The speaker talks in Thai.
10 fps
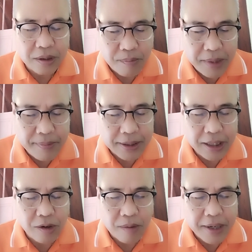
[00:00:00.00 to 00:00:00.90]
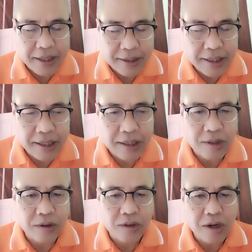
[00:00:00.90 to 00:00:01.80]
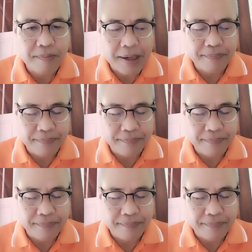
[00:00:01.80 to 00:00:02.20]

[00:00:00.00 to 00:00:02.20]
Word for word: มีมติออกมาจังสี่ ก็ต้องยอมรับ